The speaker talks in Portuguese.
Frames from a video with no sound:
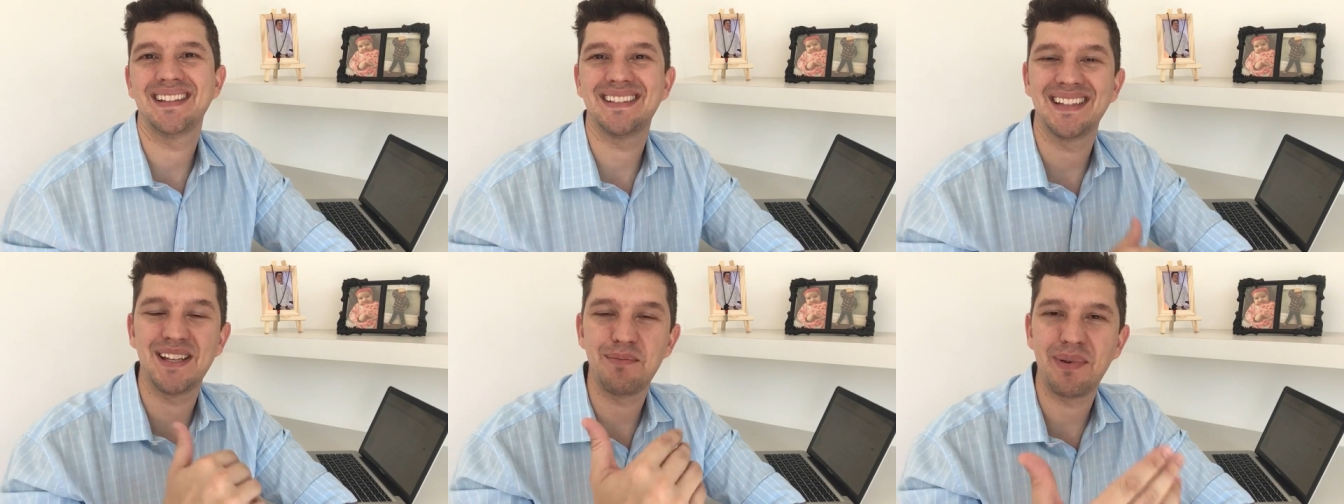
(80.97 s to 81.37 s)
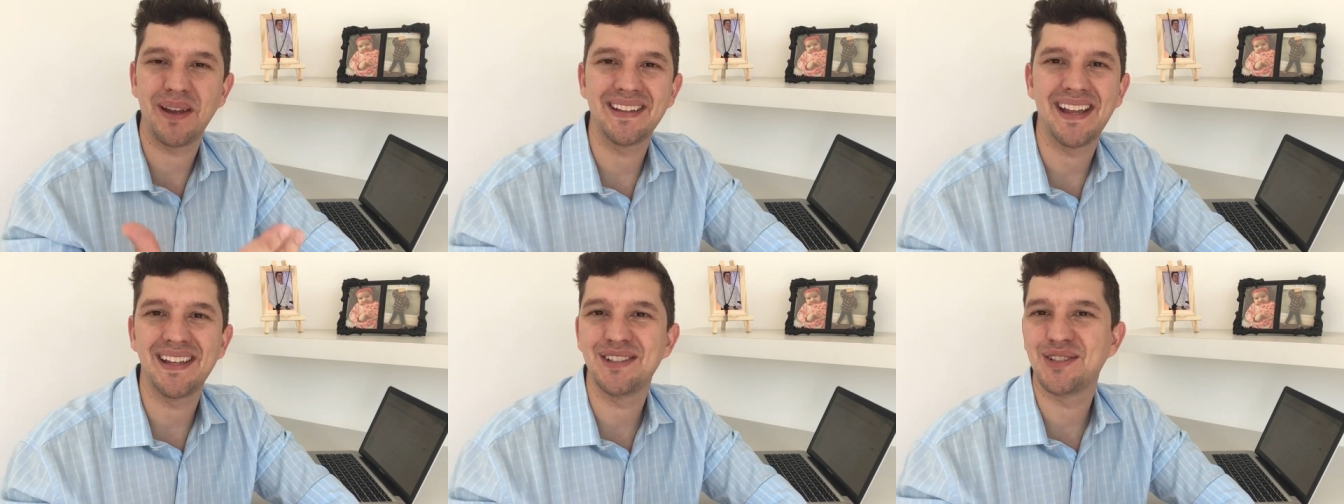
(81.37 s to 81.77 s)
ser
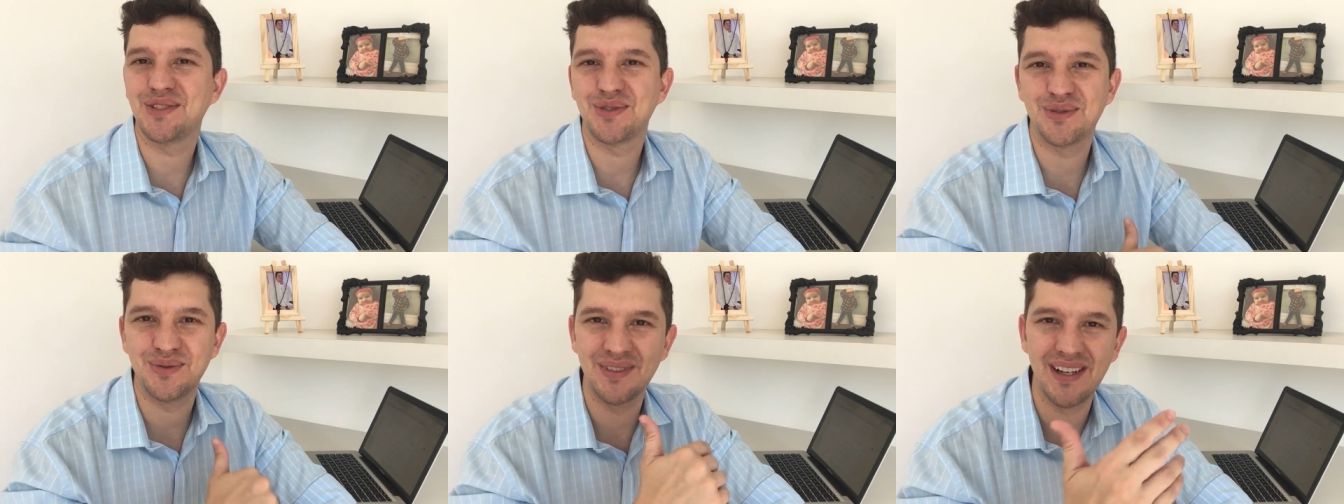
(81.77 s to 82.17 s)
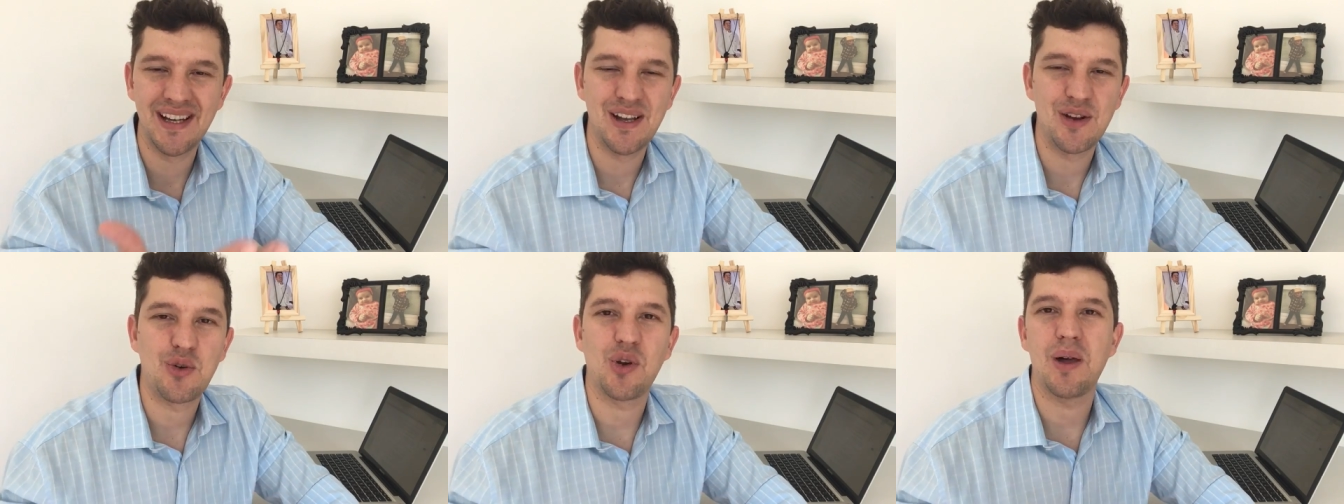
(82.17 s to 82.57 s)
dependente de um
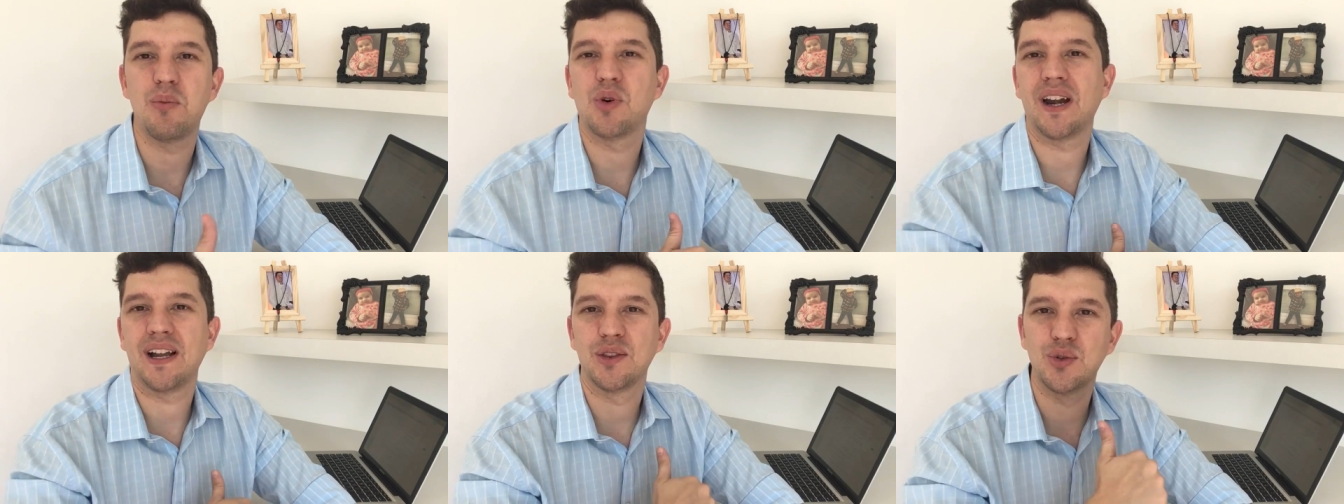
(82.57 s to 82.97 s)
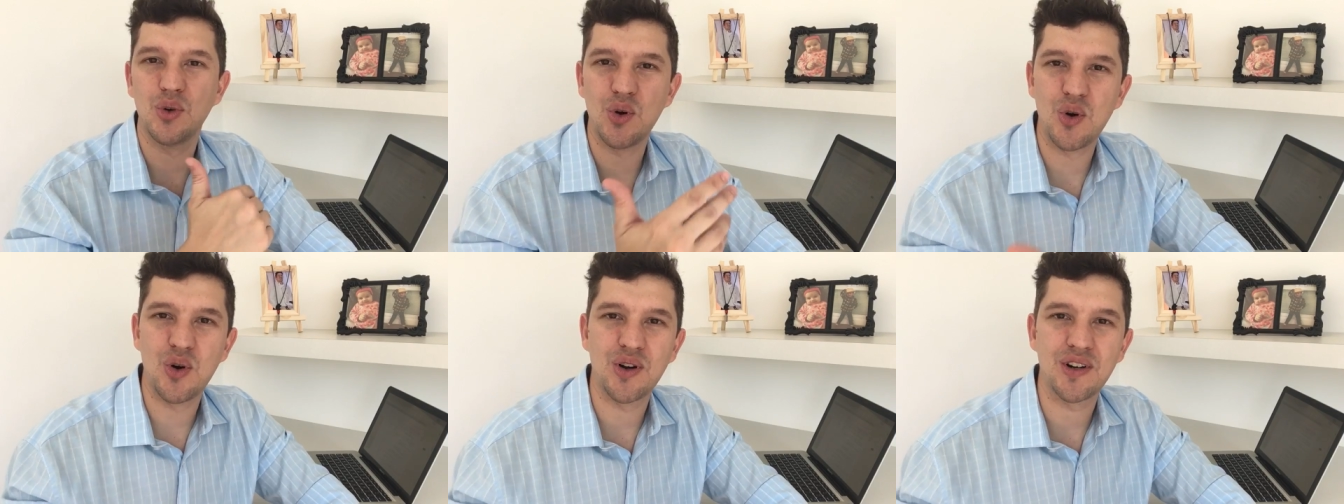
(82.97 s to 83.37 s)

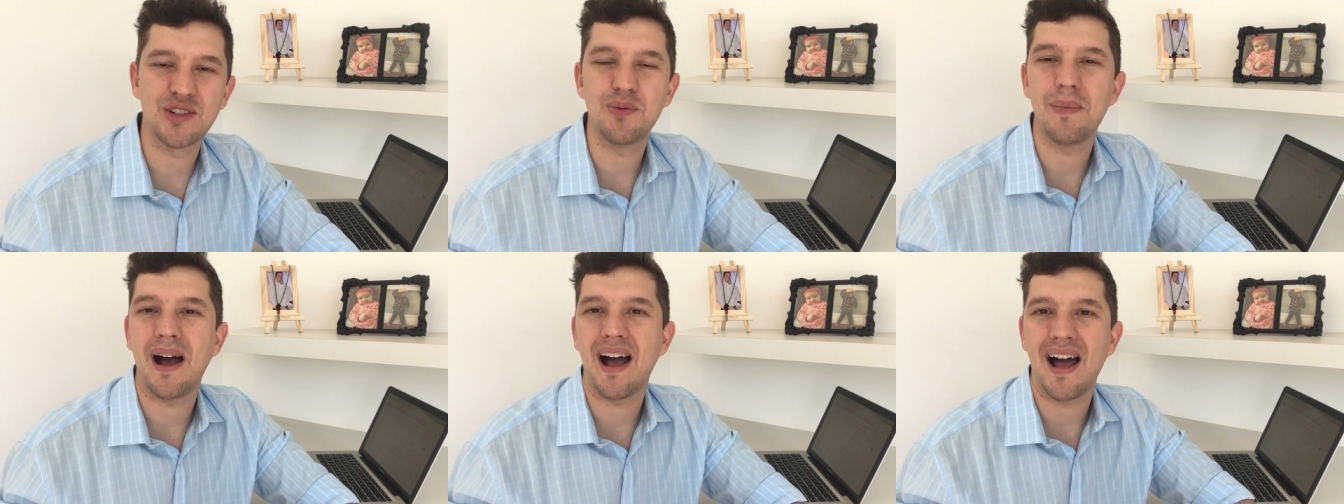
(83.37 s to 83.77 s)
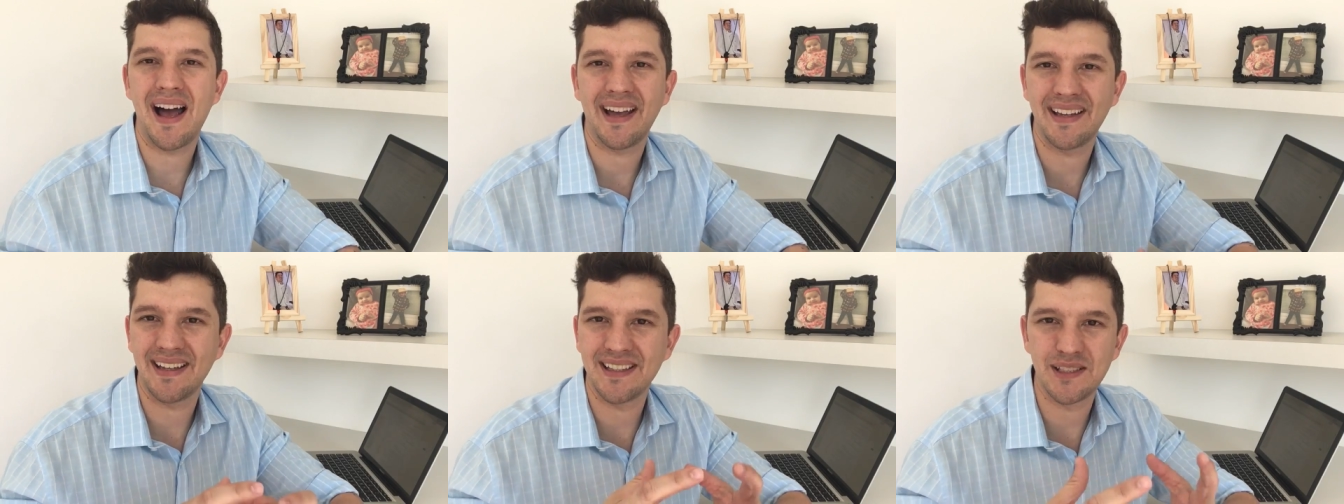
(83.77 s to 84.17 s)
colaborador, de uma
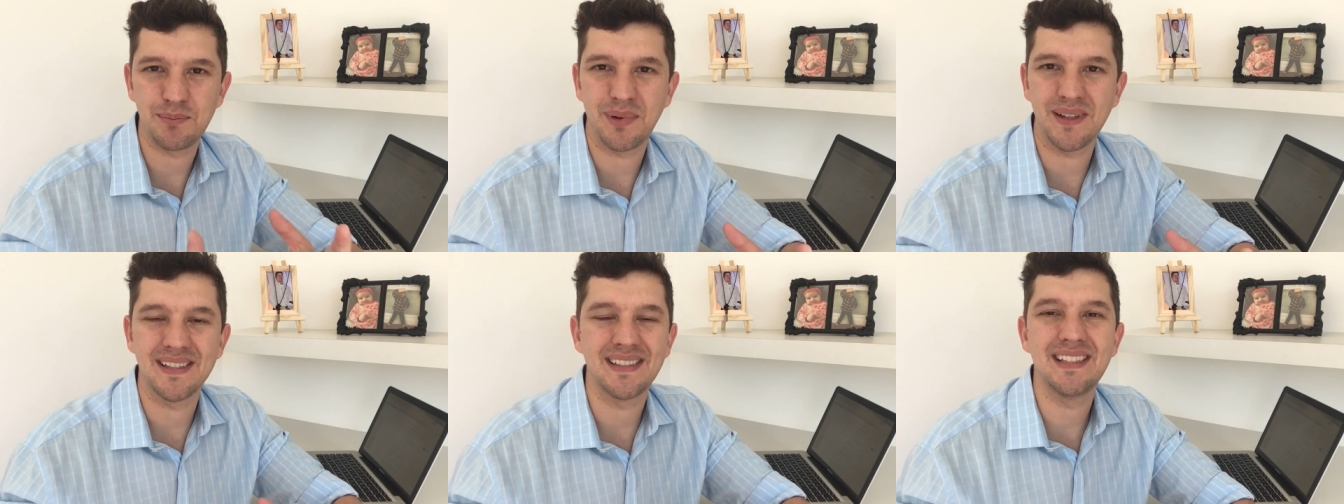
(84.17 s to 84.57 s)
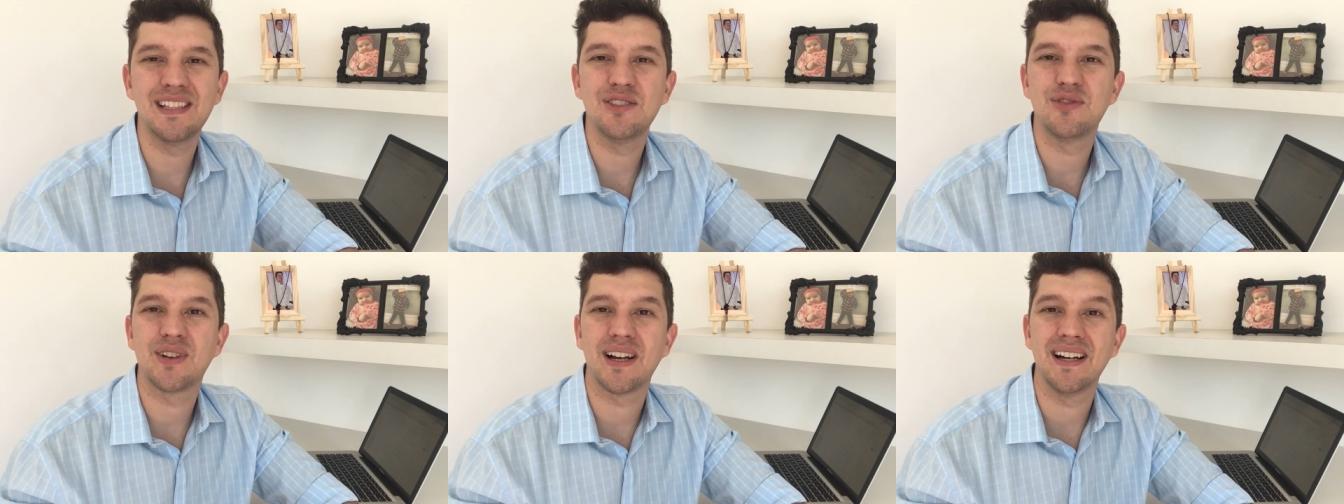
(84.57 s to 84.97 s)
área
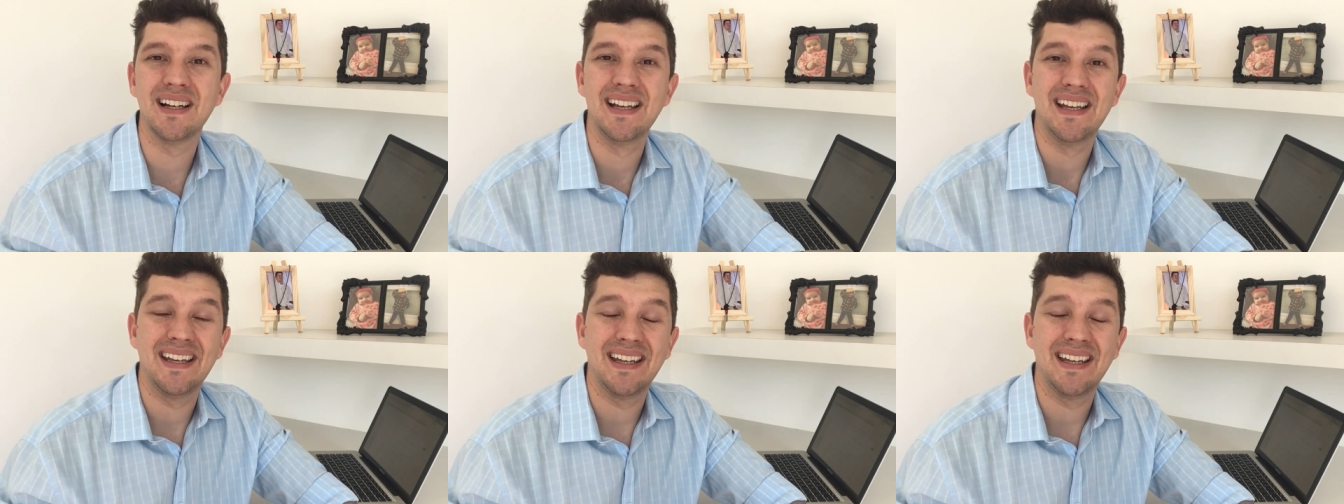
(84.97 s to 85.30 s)
específica.